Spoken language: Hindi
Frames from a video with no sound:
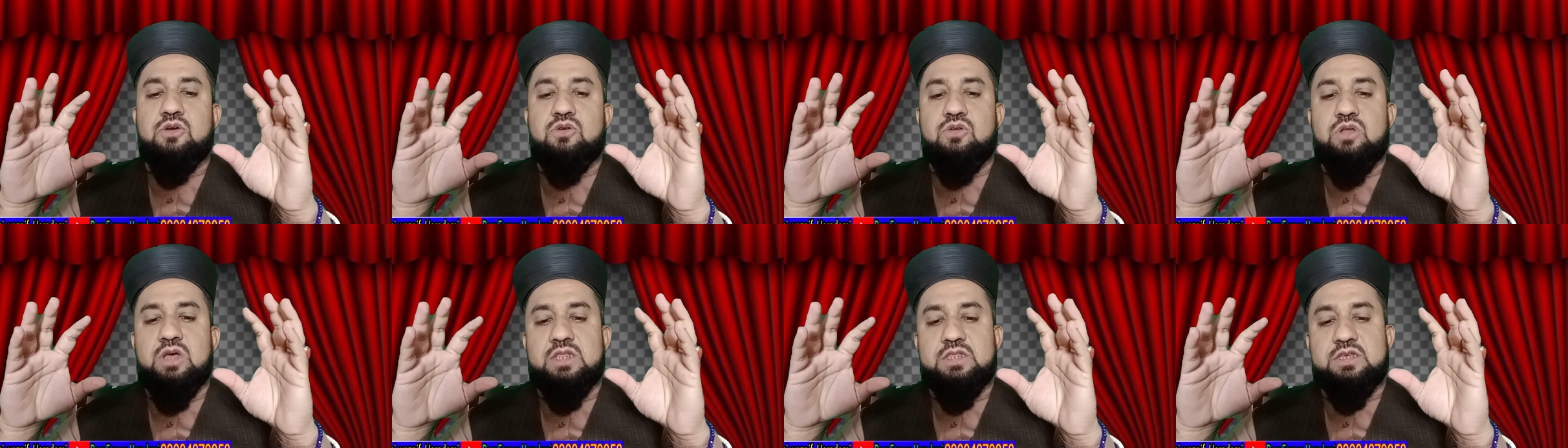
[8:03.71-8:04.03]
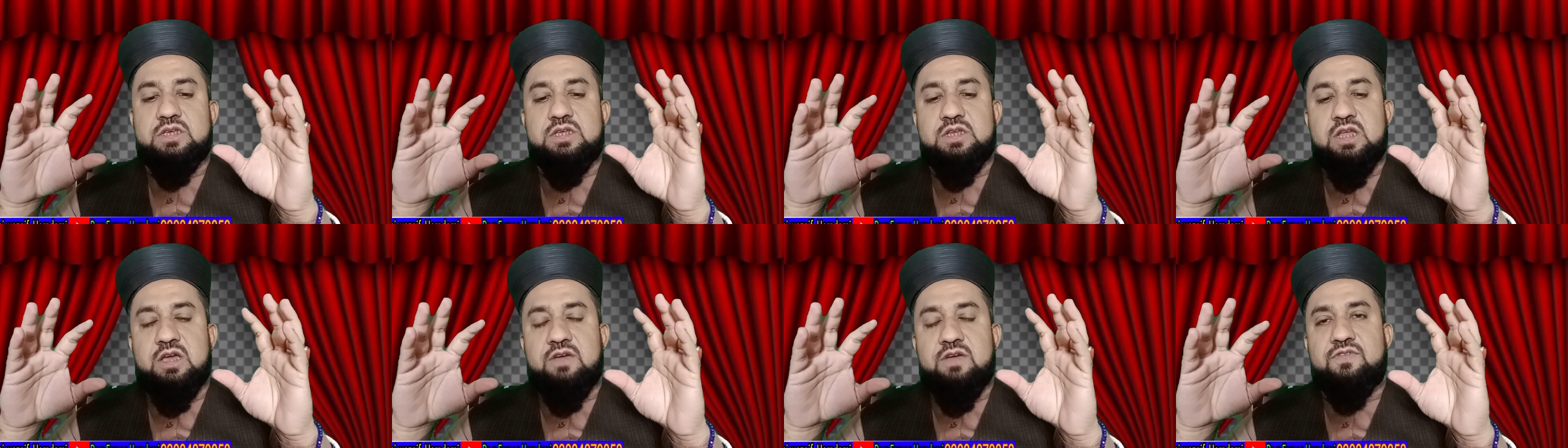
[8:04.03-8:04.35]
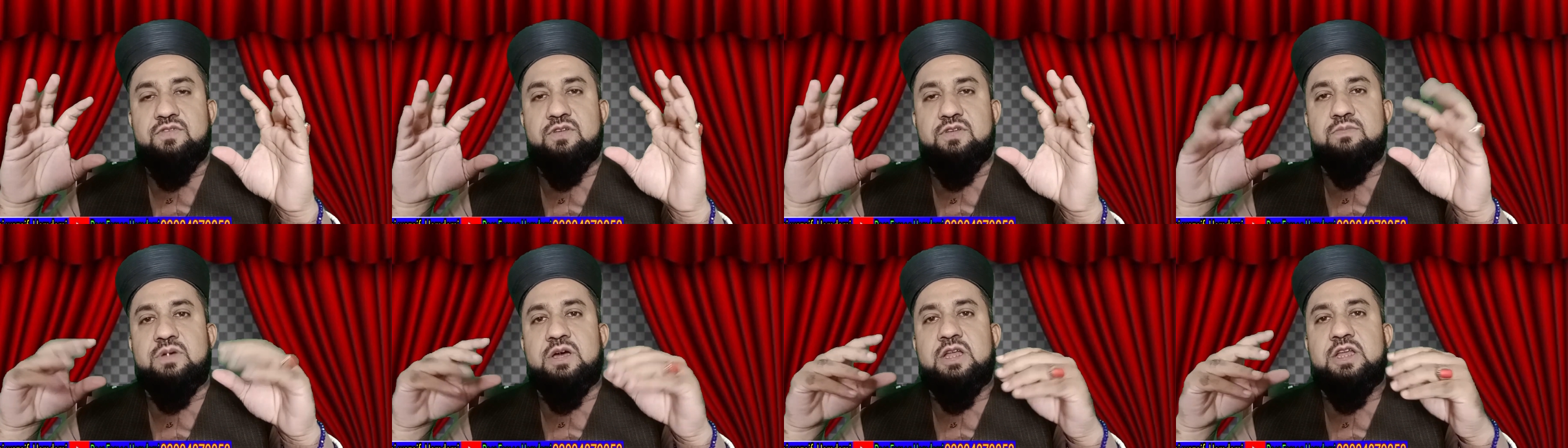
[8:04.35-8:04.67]
औलाद की
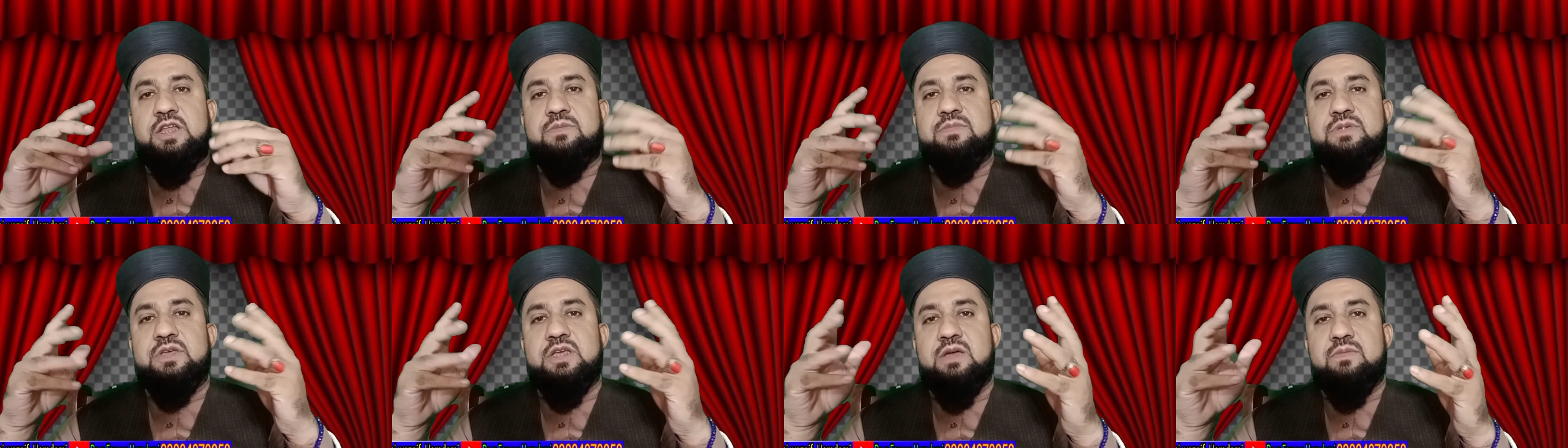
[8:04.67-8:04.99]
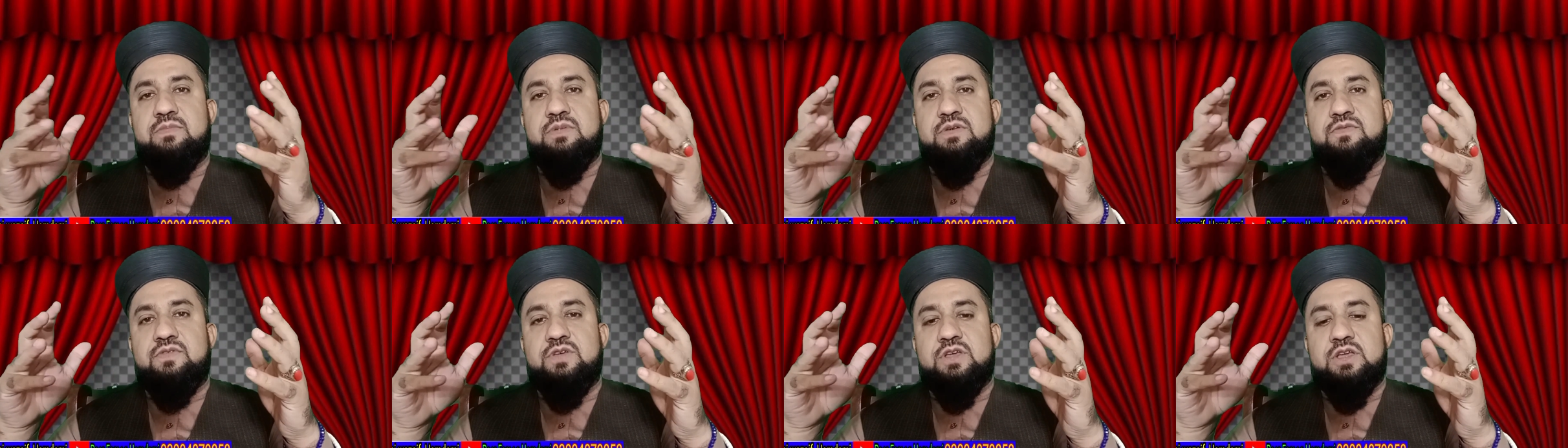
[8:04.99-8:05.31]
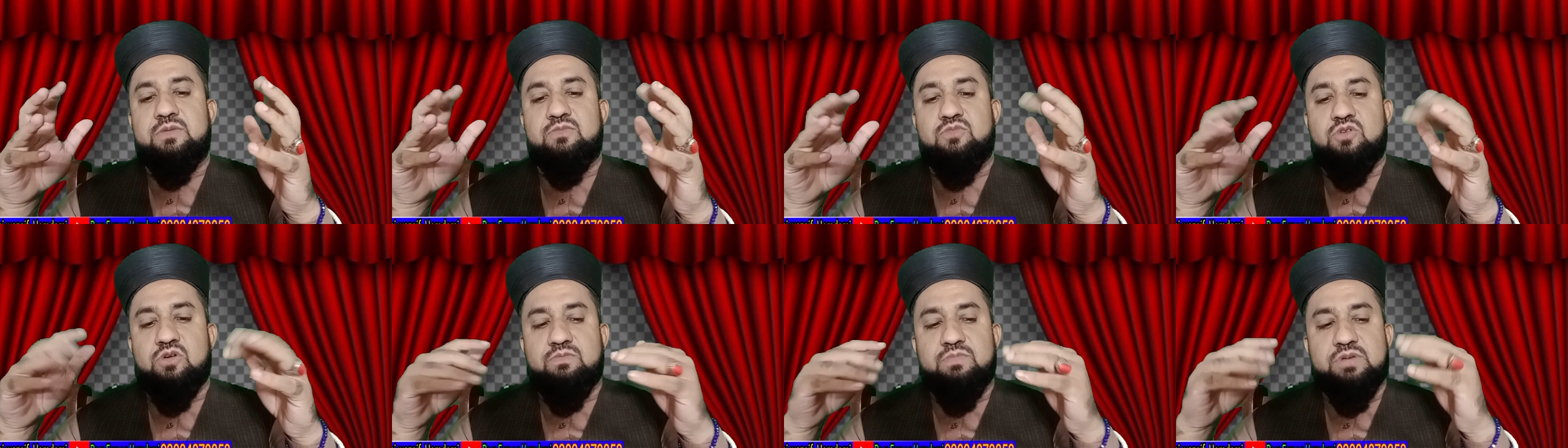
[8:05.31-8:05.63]
नाफरमानी मियाँ बीवी
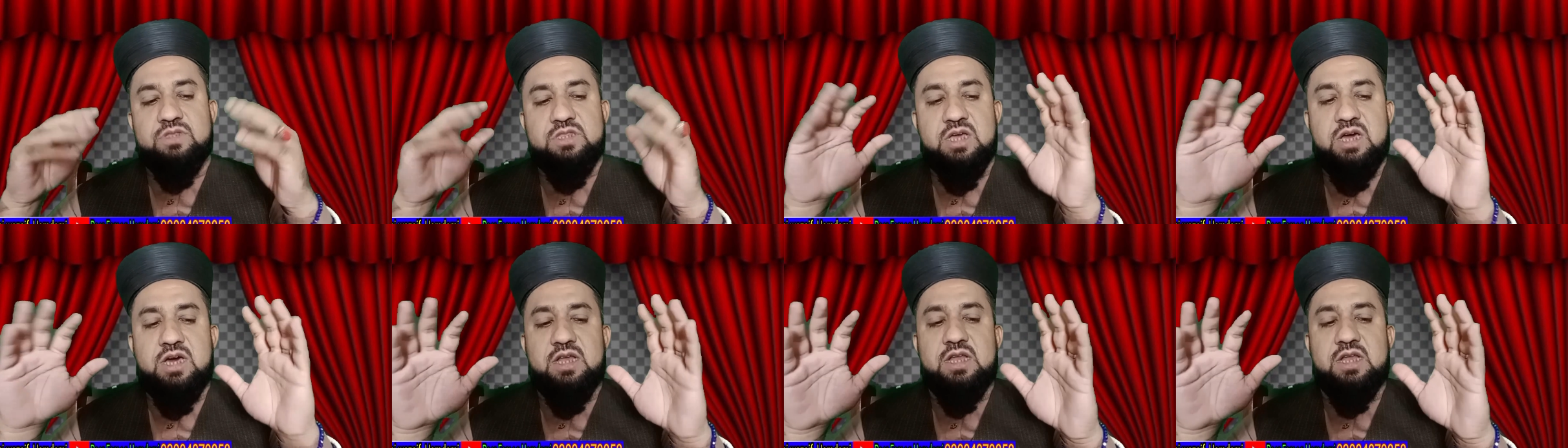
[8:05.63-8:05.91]
की मोहब्बत